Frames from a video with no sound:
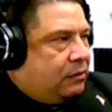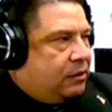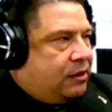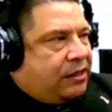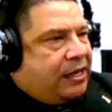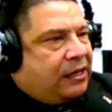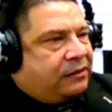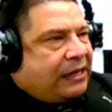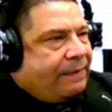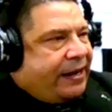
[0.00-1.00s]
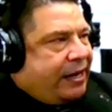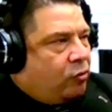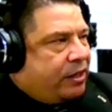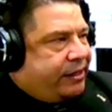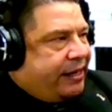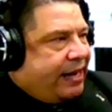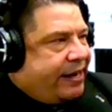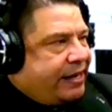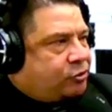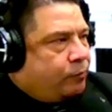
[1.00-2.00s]
y el camarero que quiere
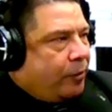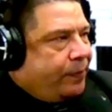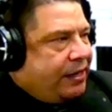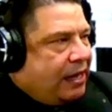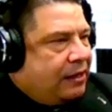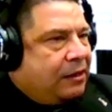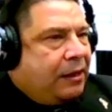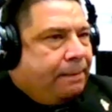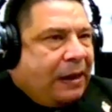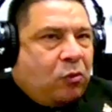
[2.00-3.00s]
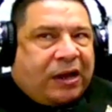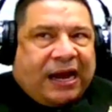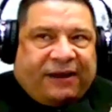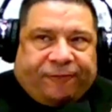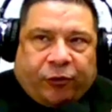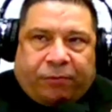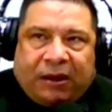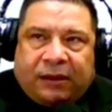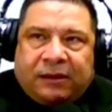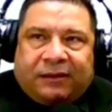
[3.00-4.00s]
ganar su propina va a buscar la forma
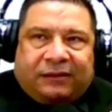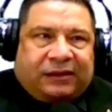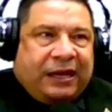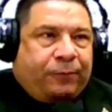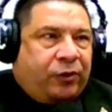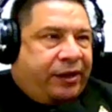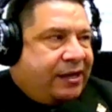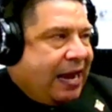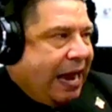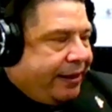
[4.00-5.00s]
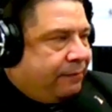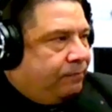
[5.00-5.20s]
de poder llegar